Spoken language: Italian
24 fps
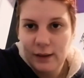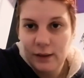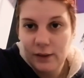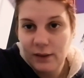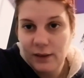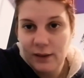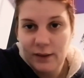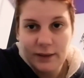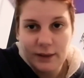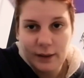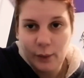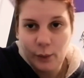
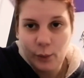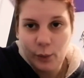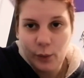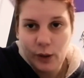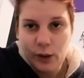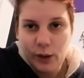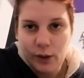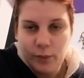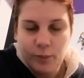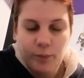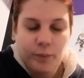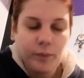state
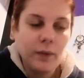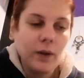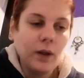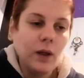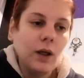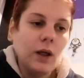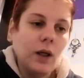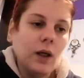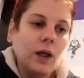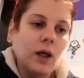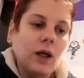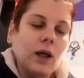tranquilli.
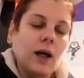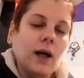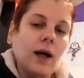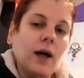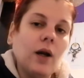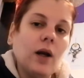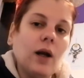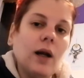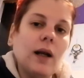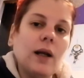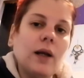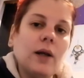
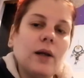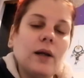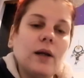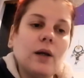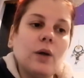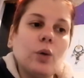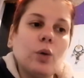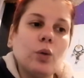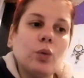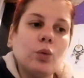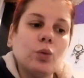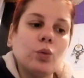Allora,
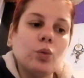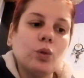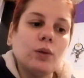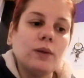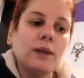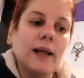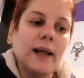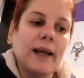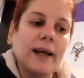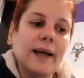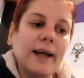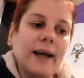il room tour
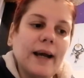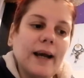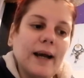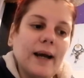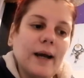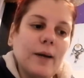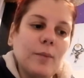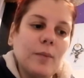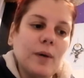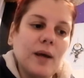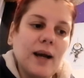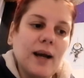della
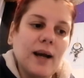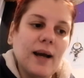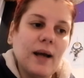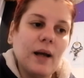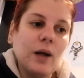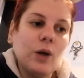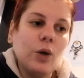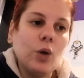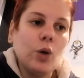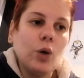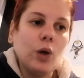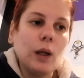camera
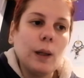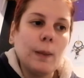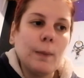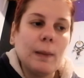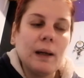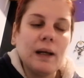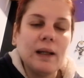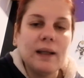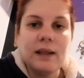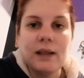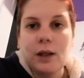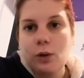lo
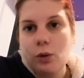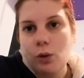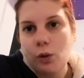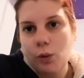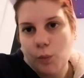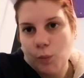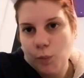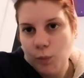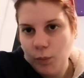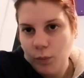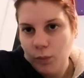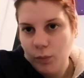
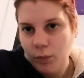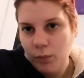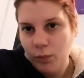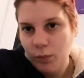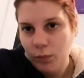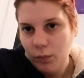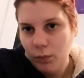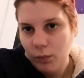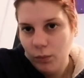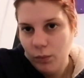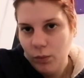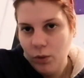rimanderò,
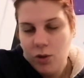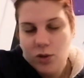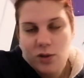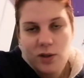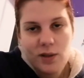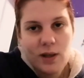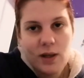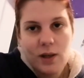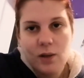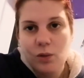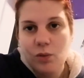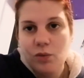non,
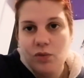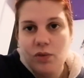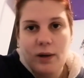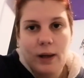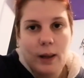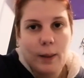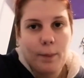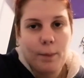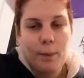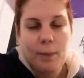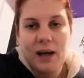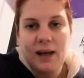sa- non
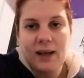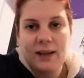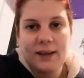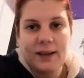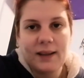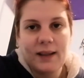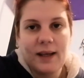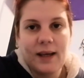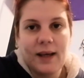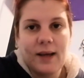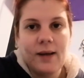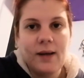farà
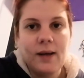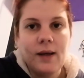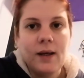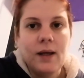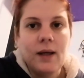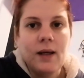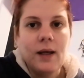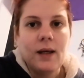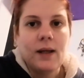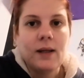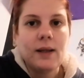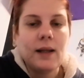parte
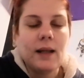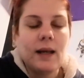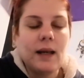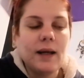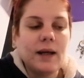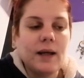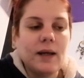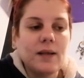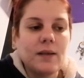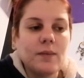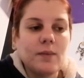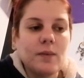della
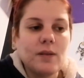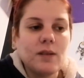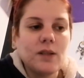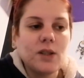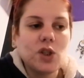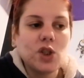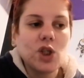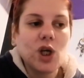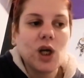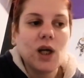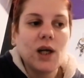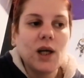Christmas
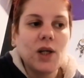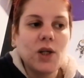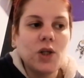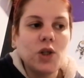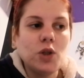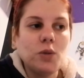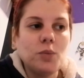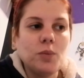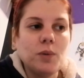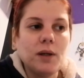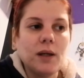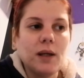
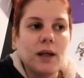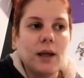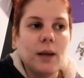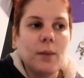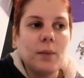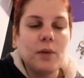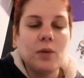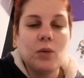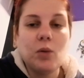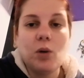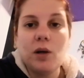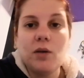Challenge perché
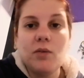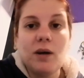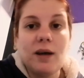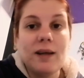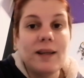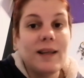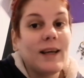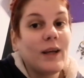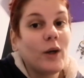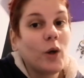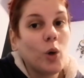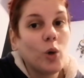mi devono arrivare
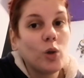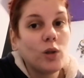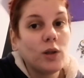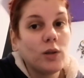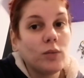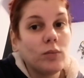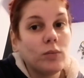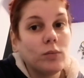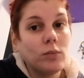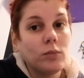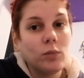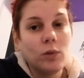delle
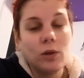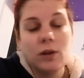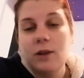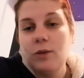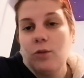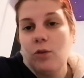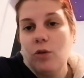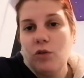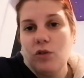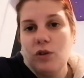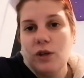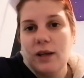cose, quindi
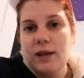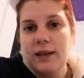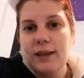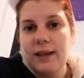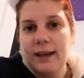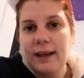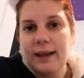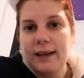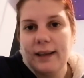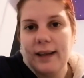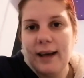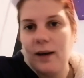devo finire ad
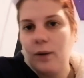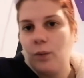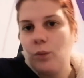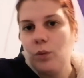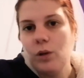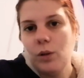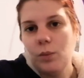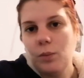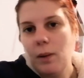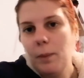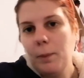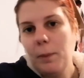arredare,
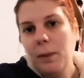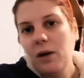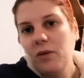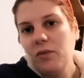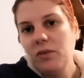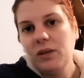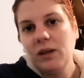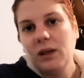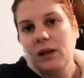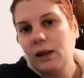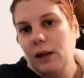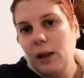quindi man mano
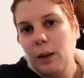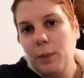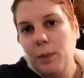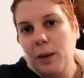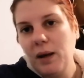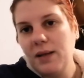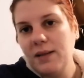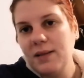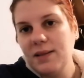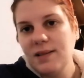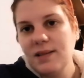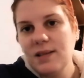vedrete dei
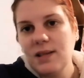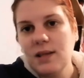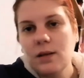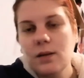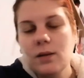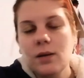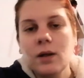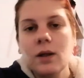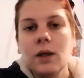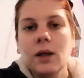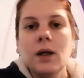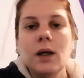
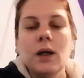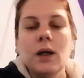pezzi,